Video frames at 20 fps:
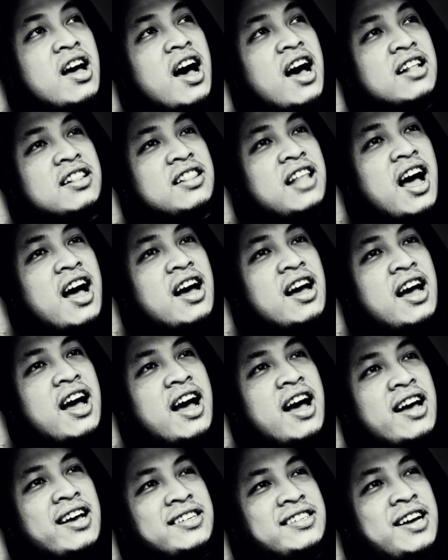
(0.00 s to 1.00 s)
At ang
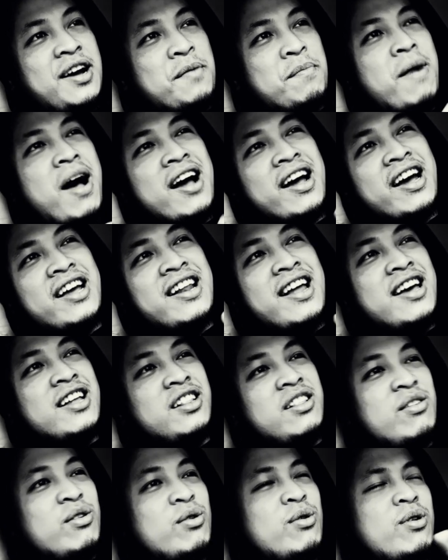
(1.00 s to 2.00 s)
uh, isang bagay na
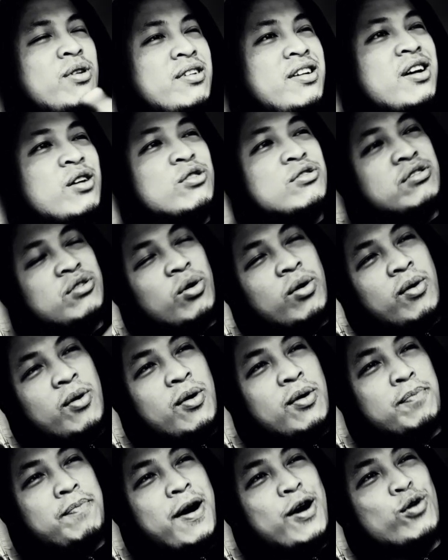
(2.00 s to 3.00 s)
ito na gusto
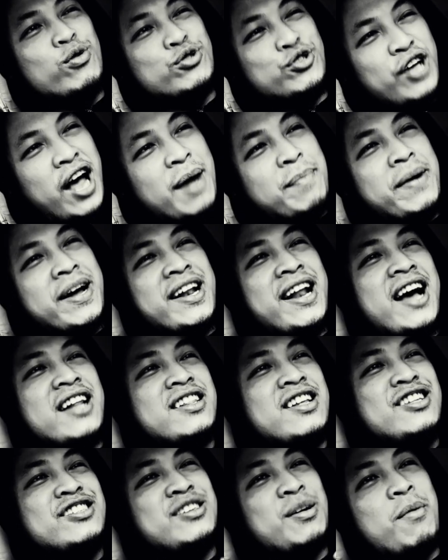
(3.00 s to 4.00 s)
kong pag-usapan
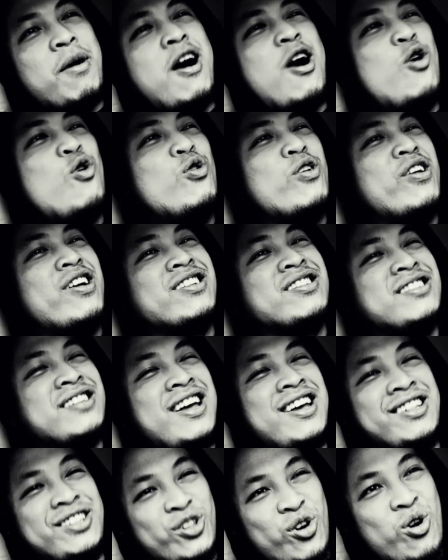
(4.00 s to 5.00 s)
natin sa mga oras
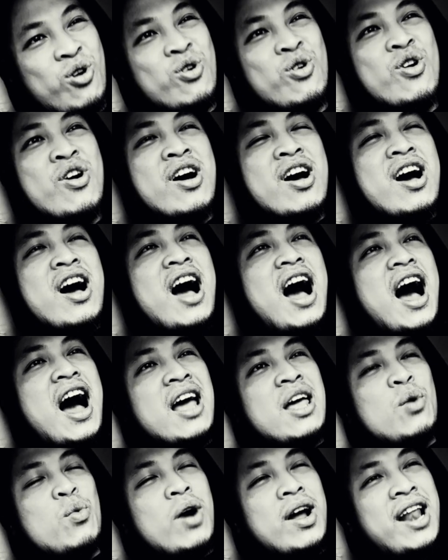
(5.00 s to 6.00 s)
na ito
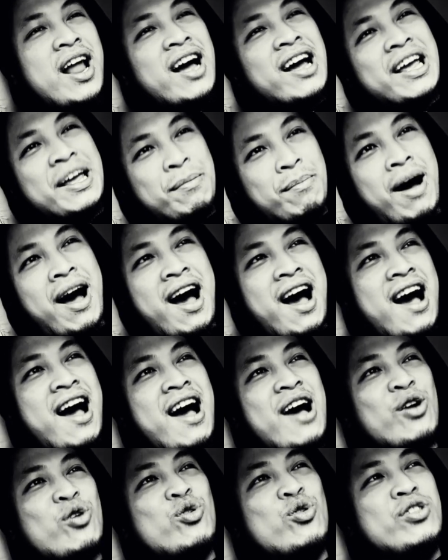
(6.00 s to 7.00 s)
ay walang iba
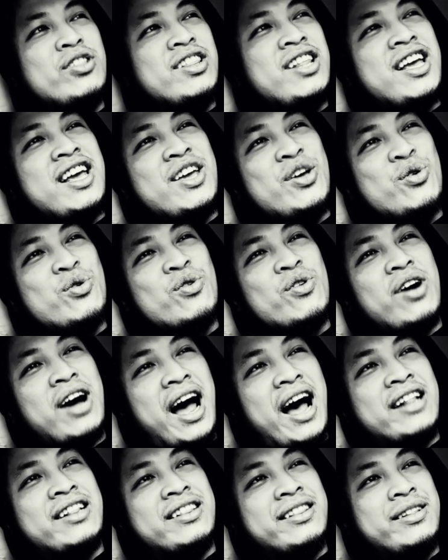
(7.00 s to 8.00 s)
kundi yung
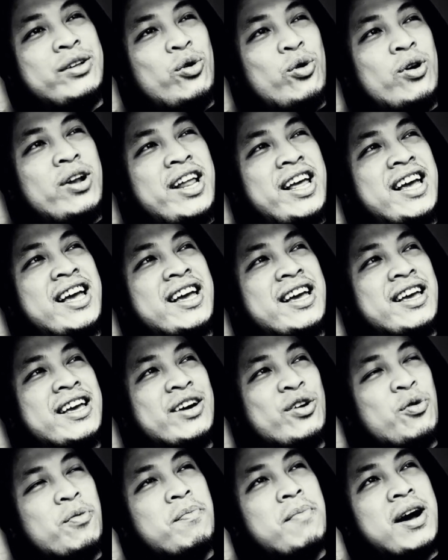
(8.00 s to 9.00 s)

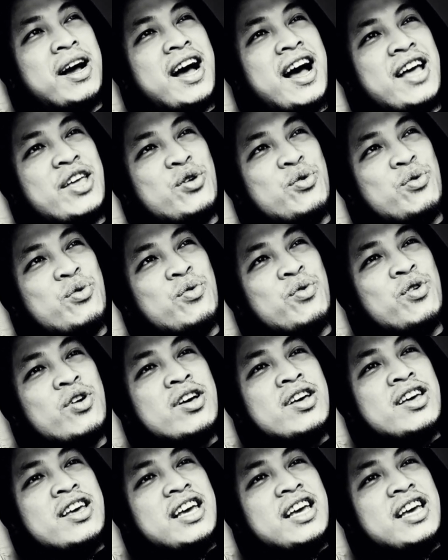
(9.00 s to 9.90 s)
catcalling. Kumbaga yung